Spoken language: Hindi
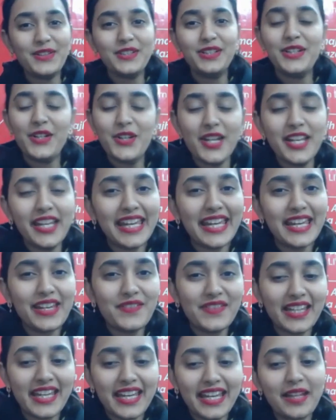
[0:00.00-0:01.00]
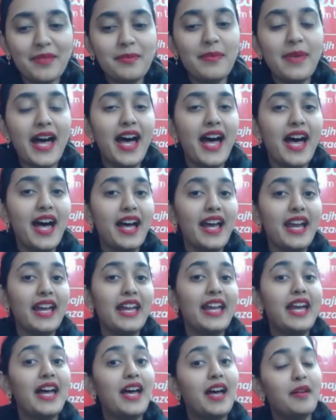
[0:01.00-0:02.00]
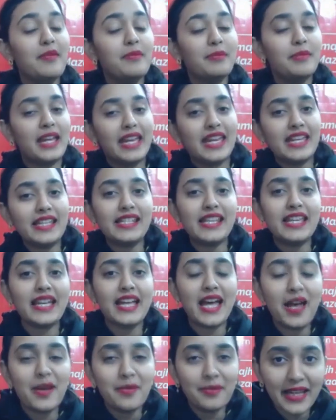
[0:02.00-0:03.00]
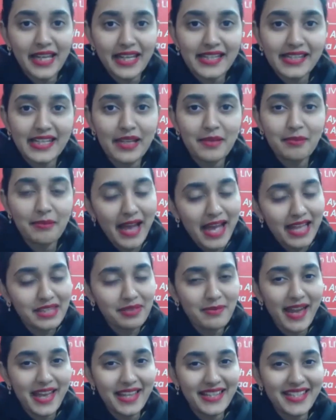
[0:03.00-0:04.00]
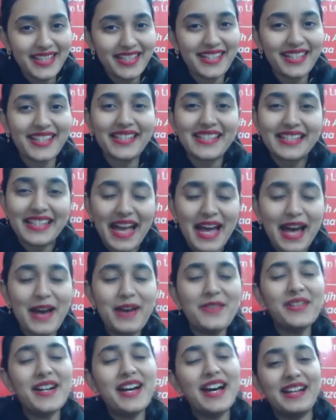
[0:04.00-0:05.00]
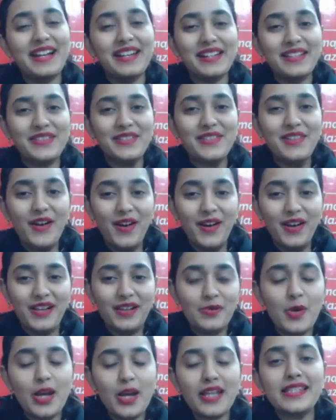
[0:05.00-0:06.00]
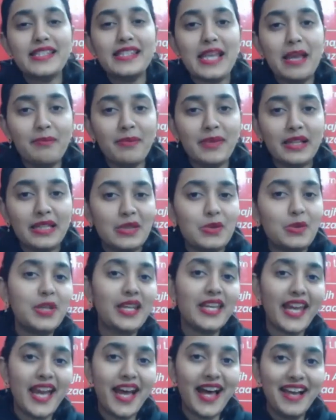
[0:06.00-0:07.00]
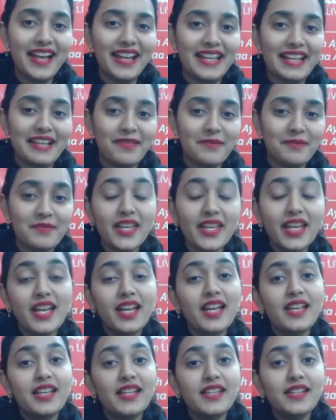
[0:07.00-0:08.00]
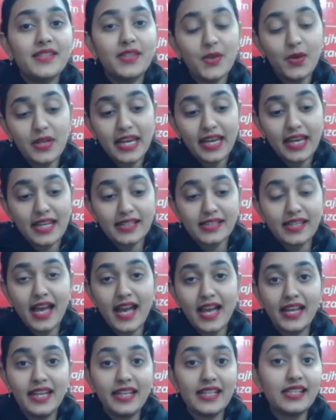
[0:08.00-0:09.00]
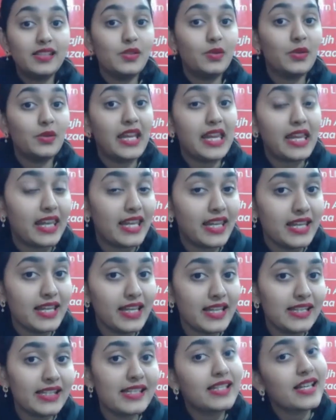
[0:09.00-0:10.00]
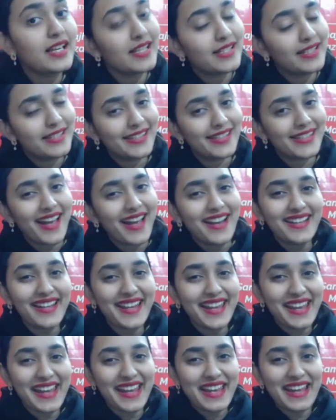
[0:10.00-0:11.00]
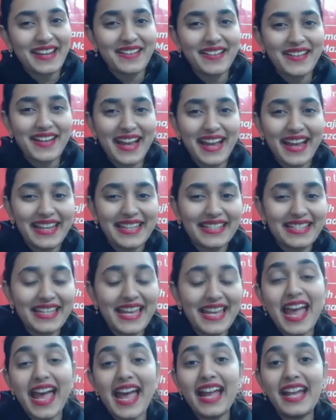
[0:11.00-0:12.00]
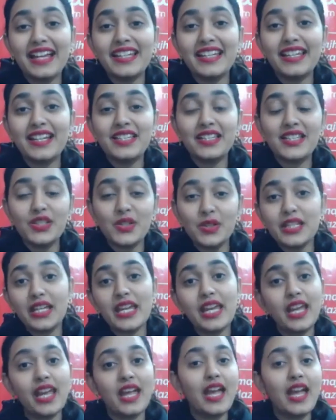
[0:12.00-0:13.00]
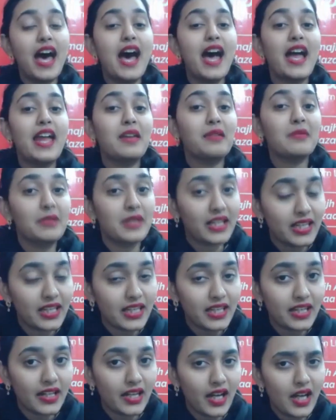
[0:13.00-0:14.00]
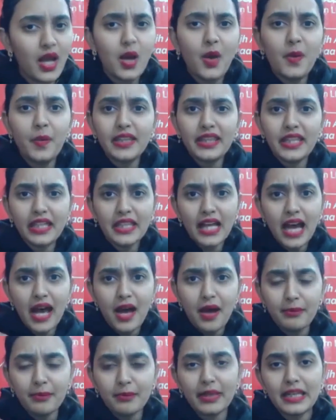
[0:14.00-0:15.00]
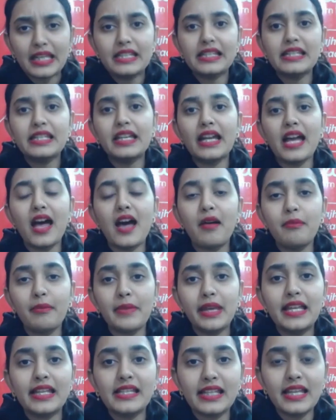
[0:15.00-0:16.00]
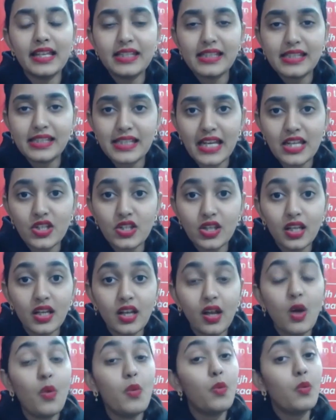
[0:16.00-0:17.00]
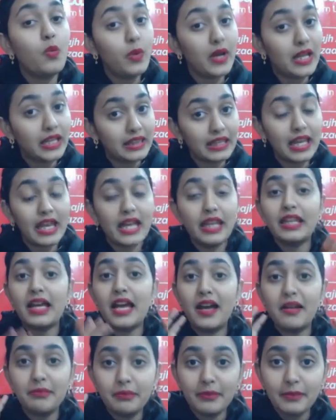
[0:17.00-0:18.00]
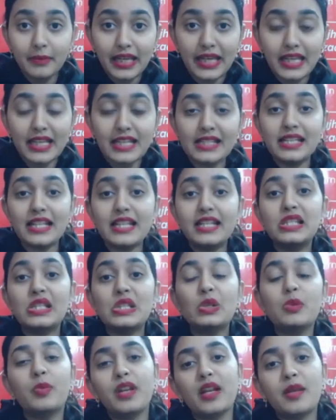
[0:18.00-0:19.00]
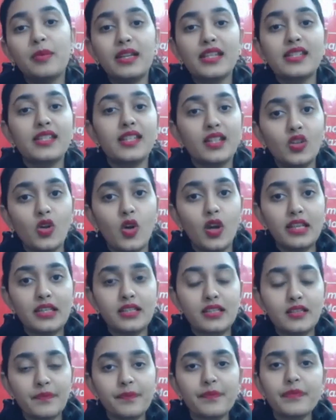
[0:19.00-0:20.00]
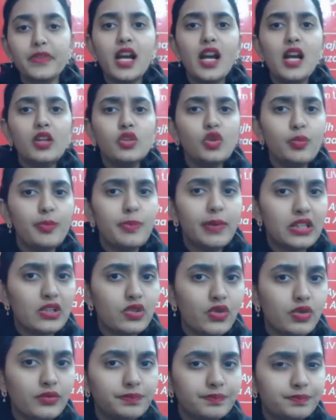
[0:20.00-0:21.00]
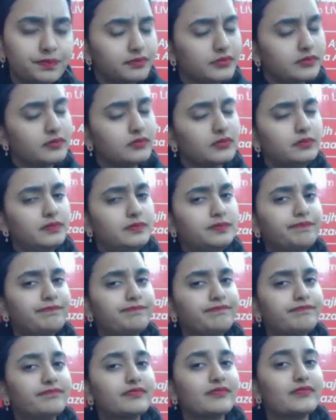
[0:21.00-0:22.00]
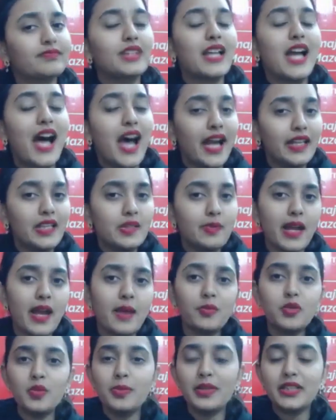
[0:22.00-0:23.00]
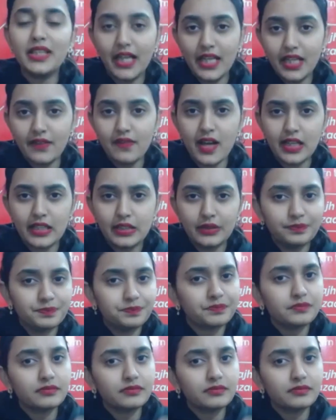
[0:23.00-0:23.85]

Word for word: good evening, my amazing, amazing math magicians. How are you all? What's up, bachcho kya haal hai So, yes, guys, today is Sunday, right? And today I am here with an amazing, amazing session with an amazing, super amazing knowledge. to bachcho aaj main aapko batane wali hu